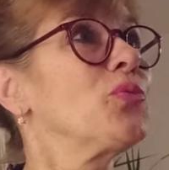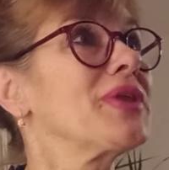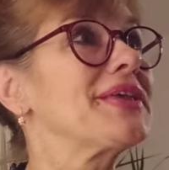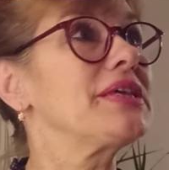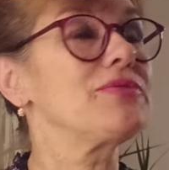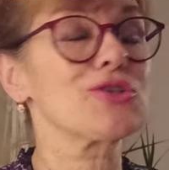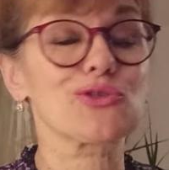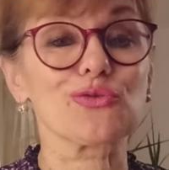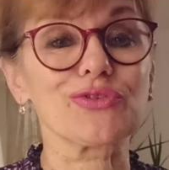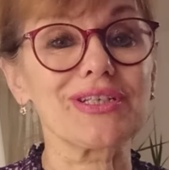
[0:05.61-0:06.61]
У меня 9
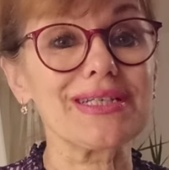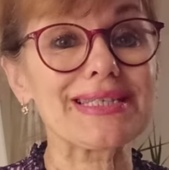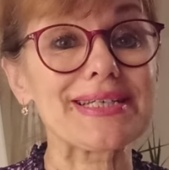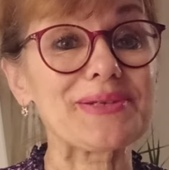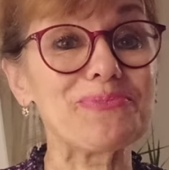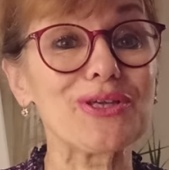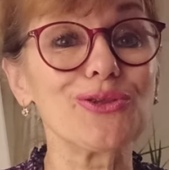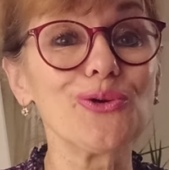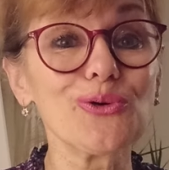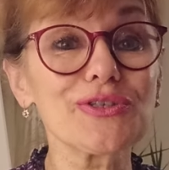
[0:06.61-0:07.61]
часов 30
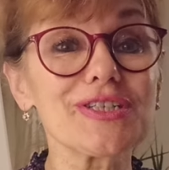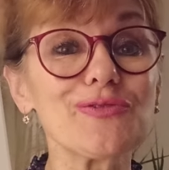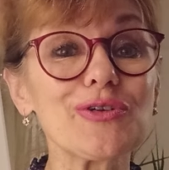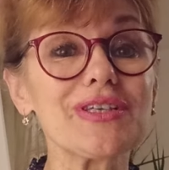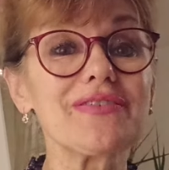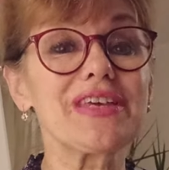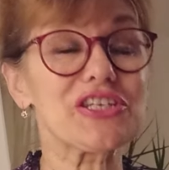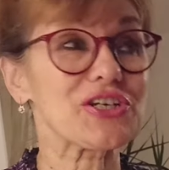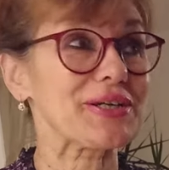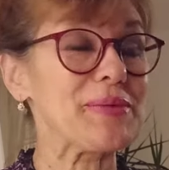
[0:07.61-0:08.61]
минут сегодня
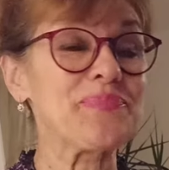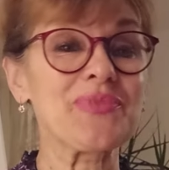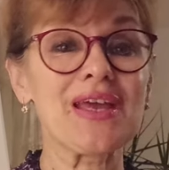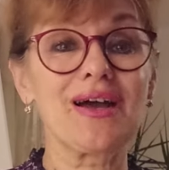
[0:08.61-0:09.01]
вечера.